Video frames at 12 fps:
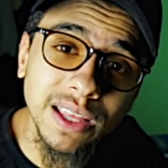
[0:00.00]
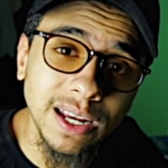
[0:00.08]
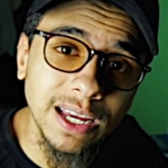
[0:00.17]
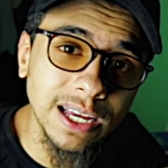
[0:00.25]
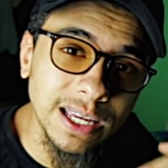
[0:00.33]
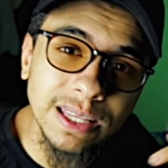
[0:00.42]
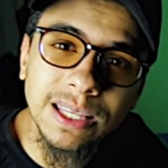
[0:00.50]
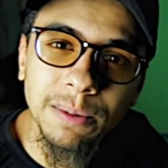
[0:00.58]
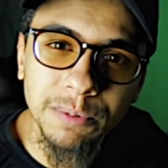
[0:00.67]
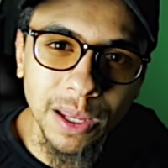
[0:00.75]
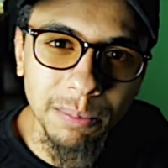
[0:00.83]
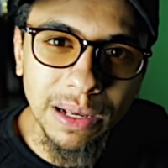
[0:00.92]
تانية انت
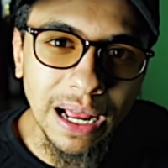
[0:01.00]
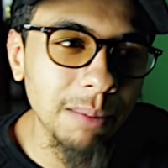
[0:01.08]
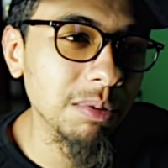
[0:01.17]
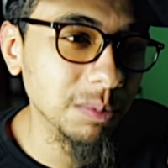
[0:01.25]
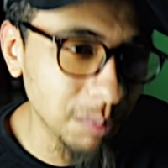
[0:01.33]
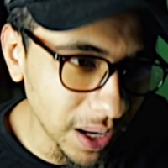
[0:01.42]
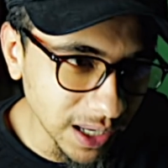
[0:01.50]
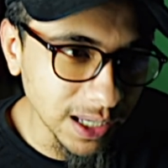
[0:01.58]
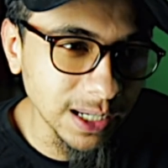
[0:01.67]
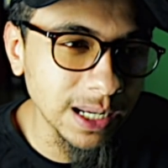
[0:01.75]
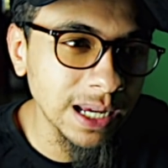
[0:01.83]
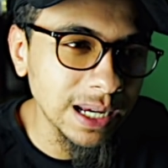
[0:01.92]
بتعملها
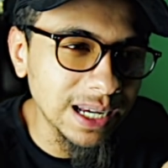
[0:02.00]
بتبين